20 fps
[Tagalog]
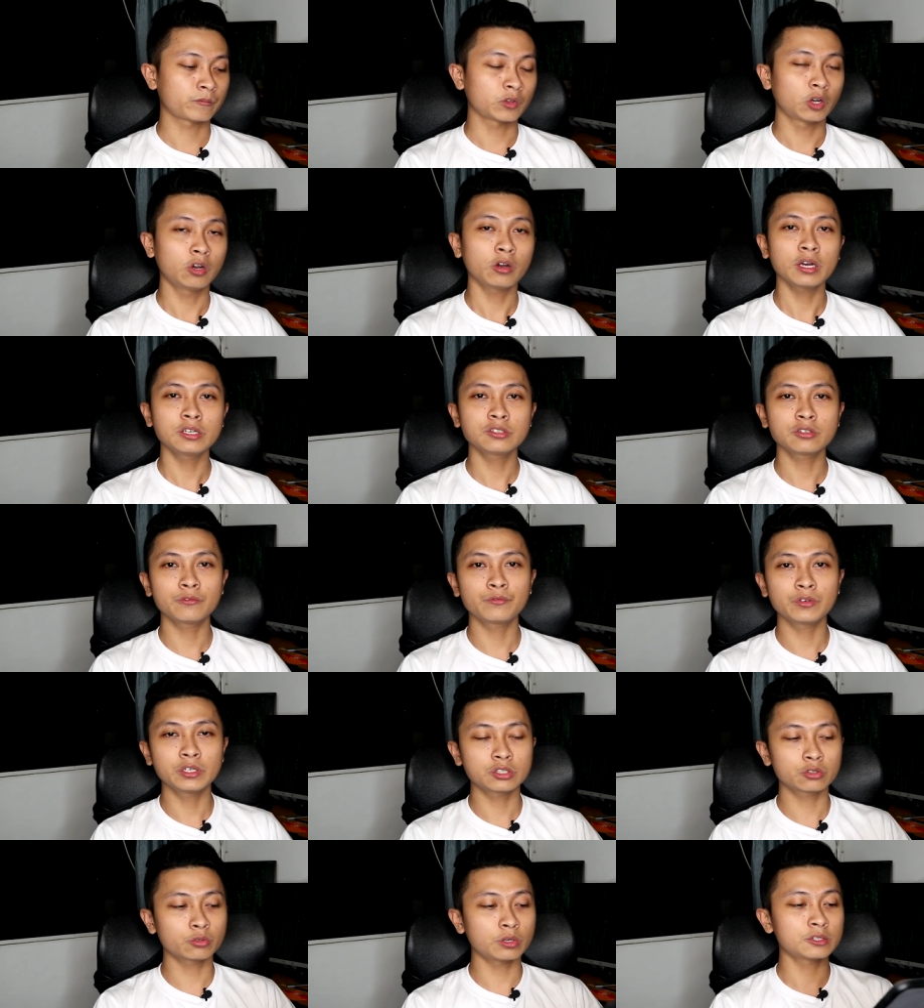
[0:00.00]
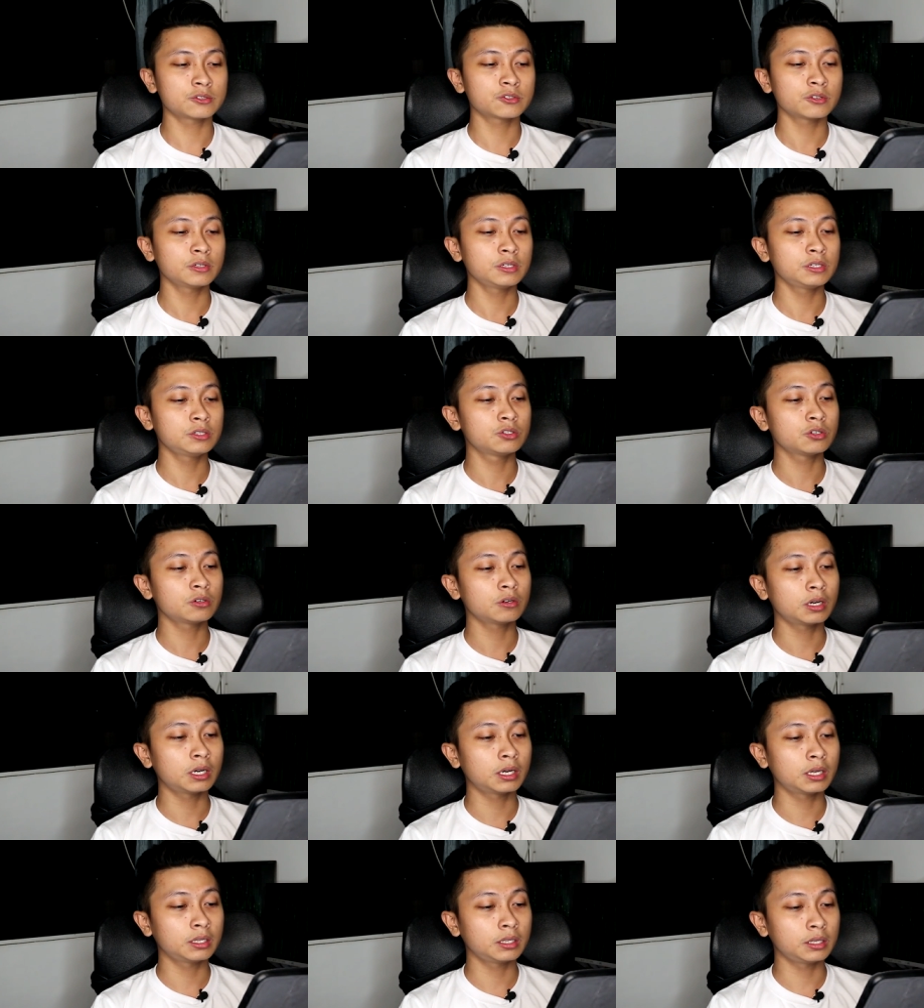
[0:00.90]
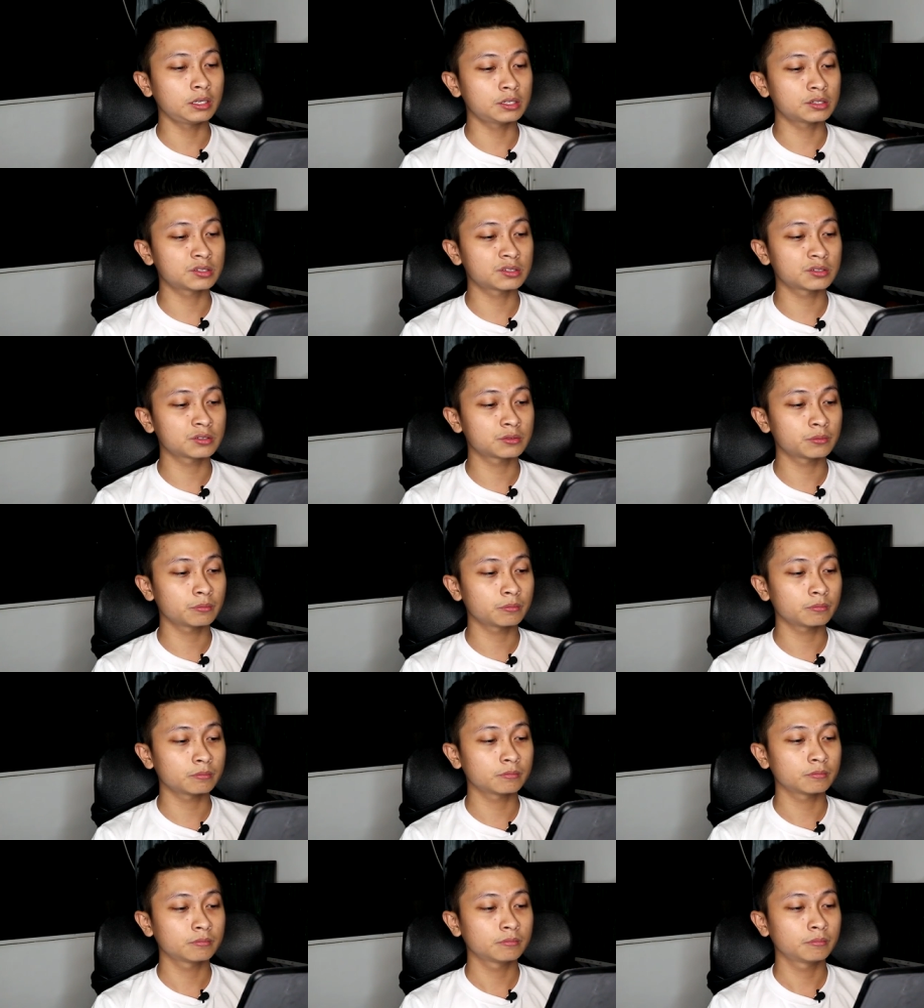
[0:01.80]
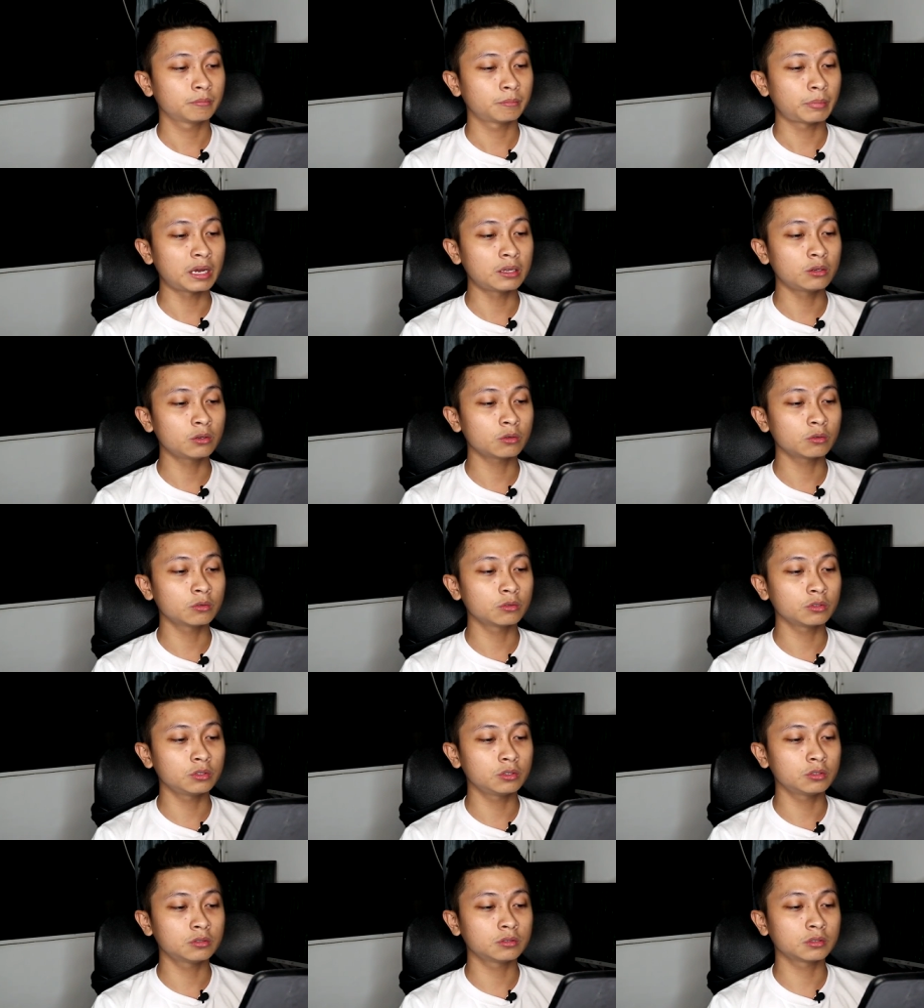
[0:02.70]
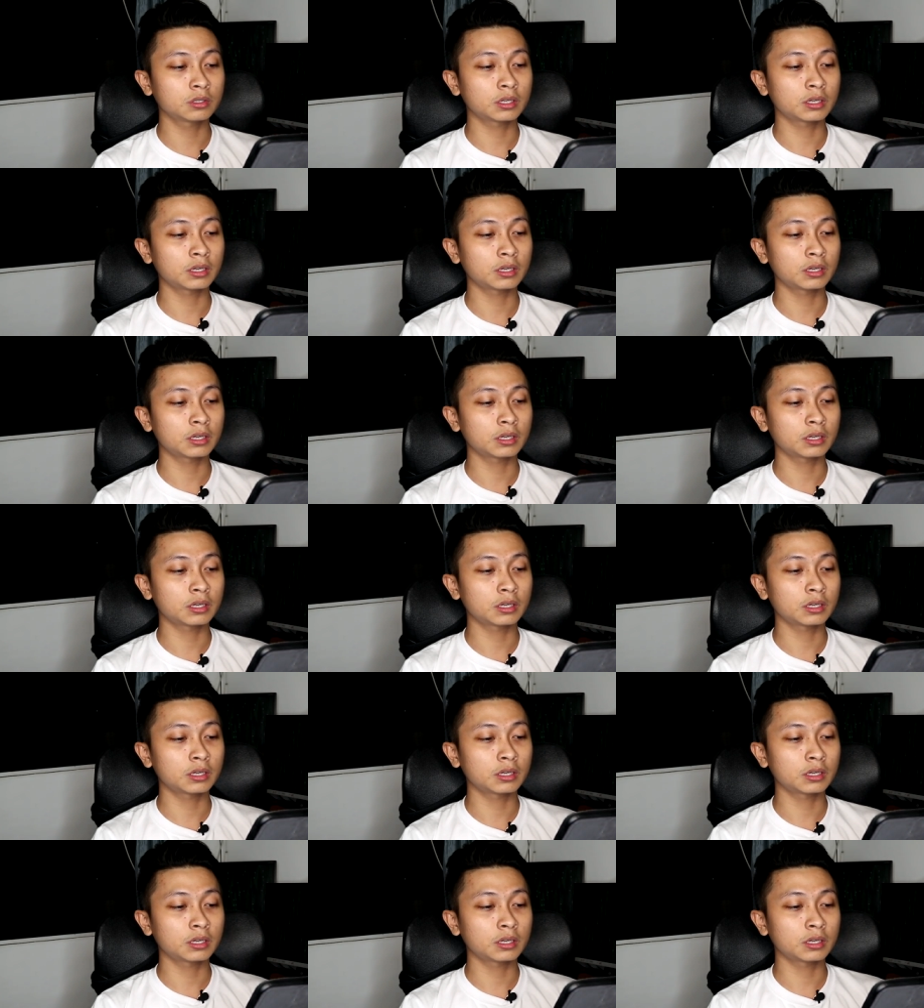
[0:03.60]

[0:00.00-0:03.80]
Okay, so first question ni Joanne is, paano kung yung,